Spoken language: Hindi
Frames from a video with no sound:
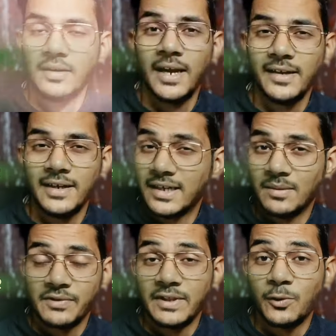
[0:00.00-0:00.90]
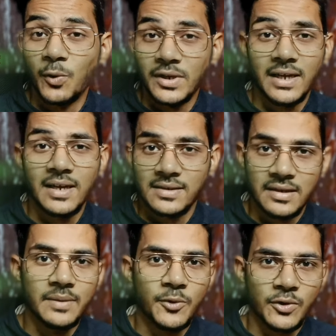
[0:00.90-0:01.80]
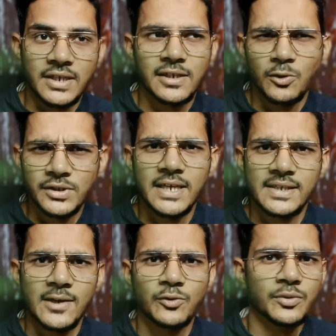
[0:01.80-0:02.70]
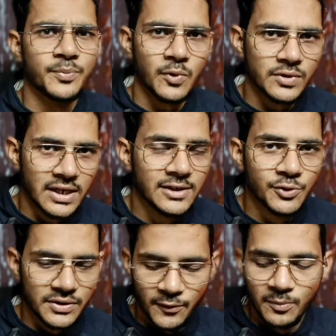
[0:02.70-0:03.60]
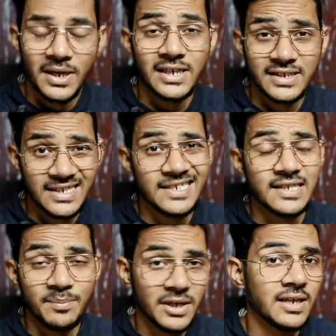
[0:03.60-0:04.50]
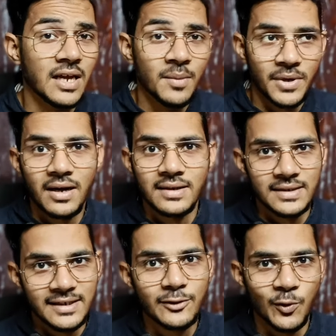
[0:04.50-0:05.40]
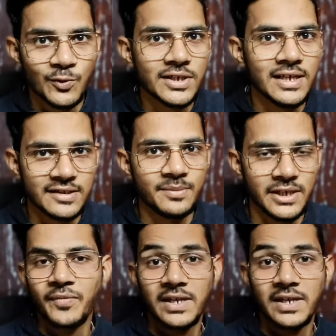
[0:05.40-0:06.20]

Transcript: एंड इट कम्स विद गोरिला ग्लास थ्री प्रोटेक्शन तो ये इसके कुछ प्रोज हैं जो इस फोन में अच्छी चीजें मिली है पर हाँ यहीं कौन की लिस्ट भी है